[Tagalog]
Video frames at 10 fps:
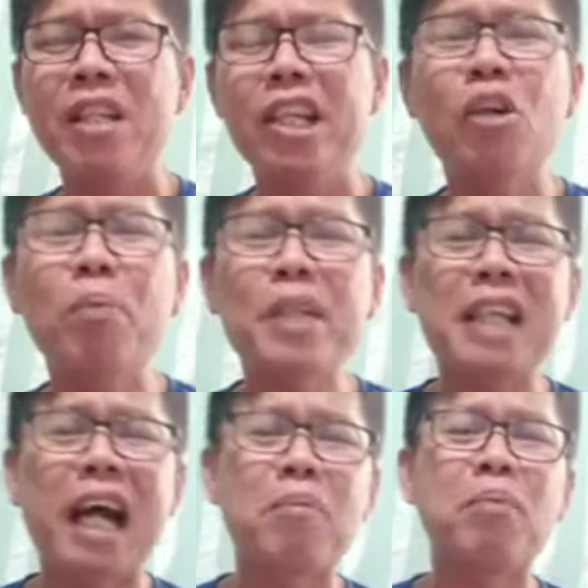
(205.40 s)

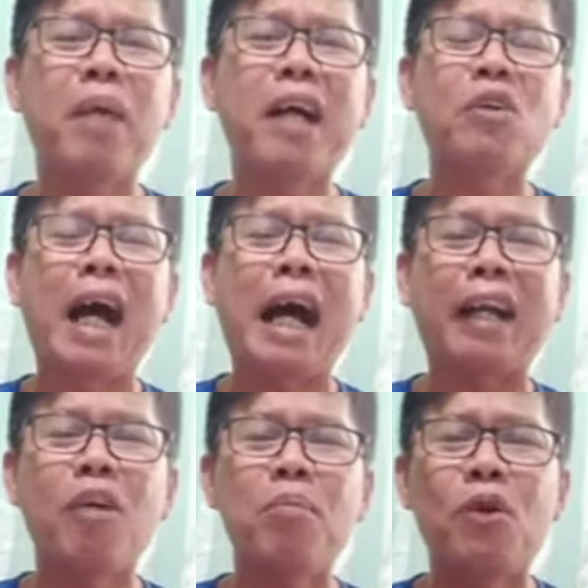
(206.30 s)
Inuumpisahan mo ba yung
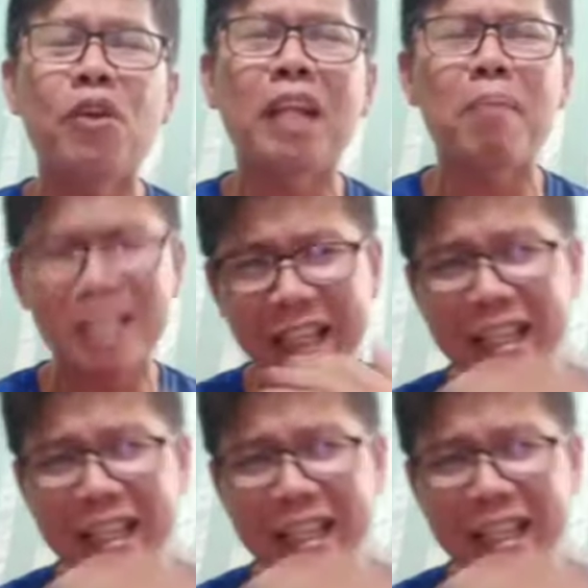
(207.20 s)
araw mo na masaya